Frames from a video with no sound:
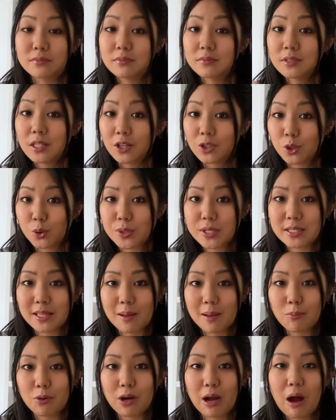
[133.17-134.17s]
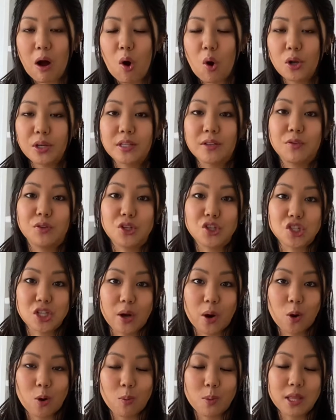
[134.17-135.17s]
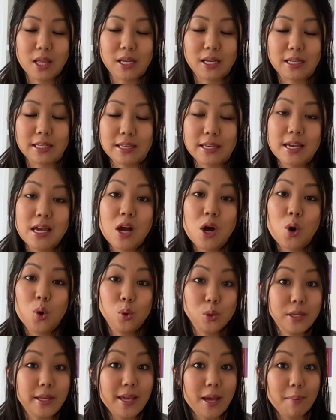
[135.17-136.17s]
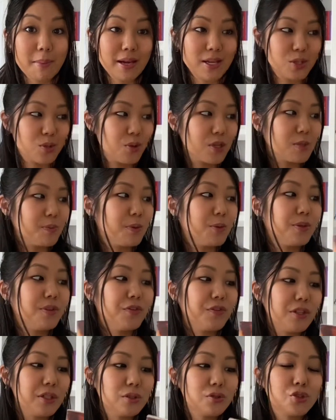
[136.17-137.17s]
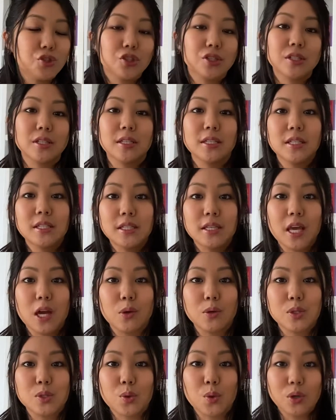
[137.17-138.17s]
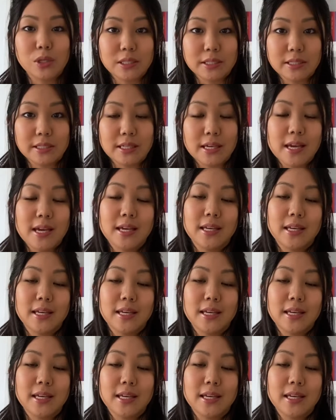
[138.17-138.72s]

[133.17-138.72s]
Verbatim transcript: do Esther que vou deixar o arroba dela aqui, o Leia Mais 2020, e eu escolhi,